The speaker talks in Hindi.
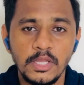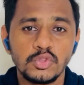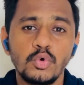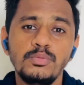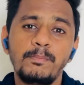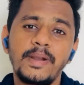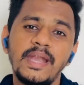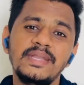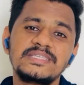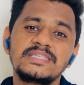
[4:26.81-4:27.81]
तो उन बड़े
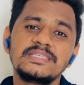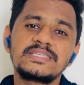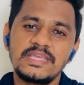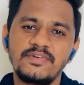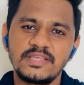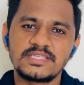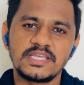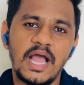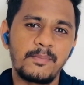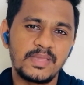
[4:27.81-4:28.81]
डिसीजंस की वजह से
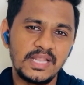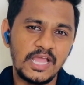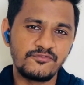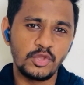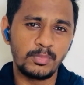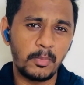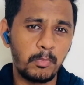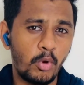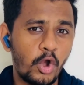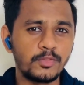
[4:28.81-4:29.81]
आपकी लाइफ के ऊपर
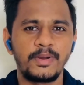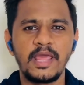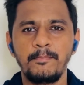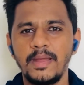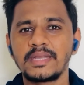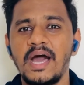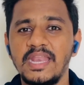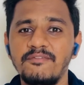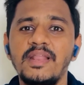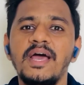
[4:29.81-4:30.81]
बहुत बड़ा इम्पैक्ट
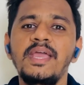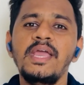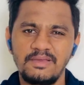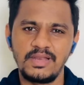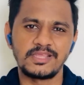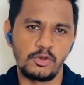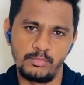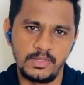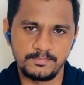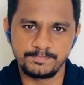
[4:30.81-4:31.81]
आने वाला है आने वाले सालों में